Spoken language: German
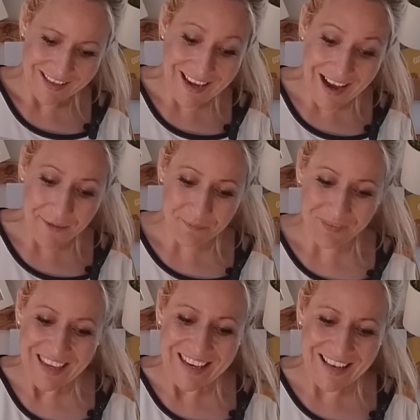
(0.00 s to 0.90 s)
Ja,
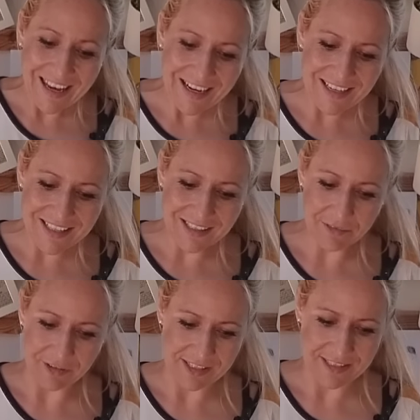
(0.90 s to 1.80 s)
leider nicht
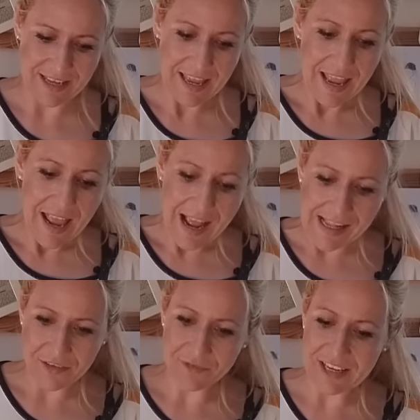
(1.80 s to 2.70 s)
geriffelt. Oh,
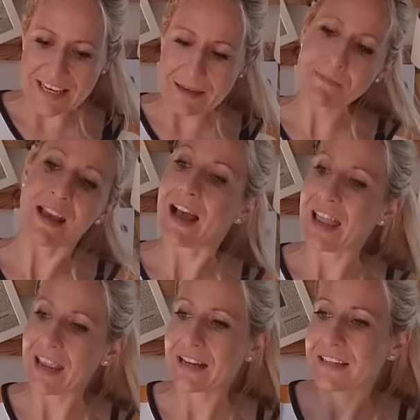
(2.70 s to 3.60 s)
also ja. wir lieben ja
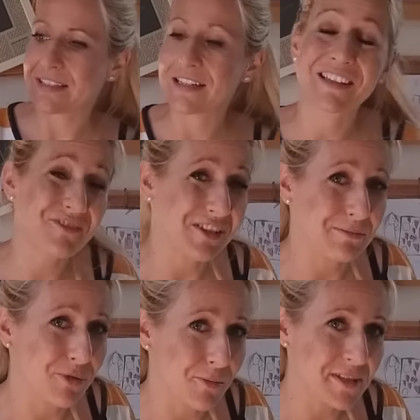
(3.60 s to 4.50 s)
eigentlich die
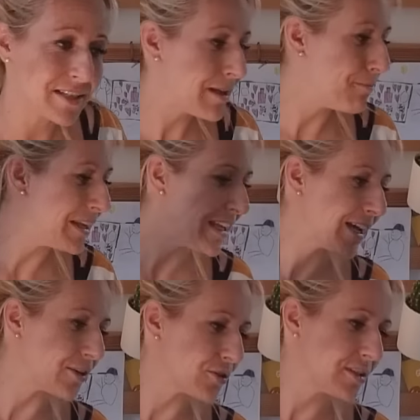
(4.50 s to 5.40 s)
geriffelten Pommes. Niki
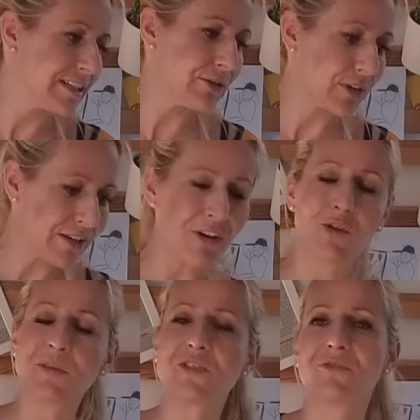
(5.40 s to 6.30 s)
hat auch eine Theorie,
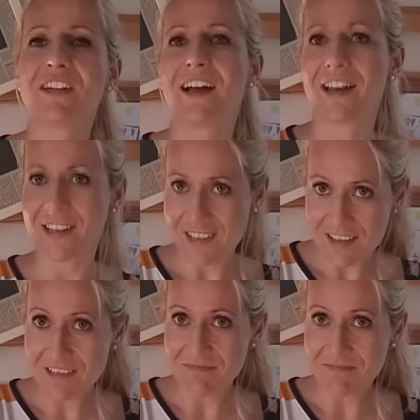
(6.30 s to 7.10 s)
warum die so viel geiler sind.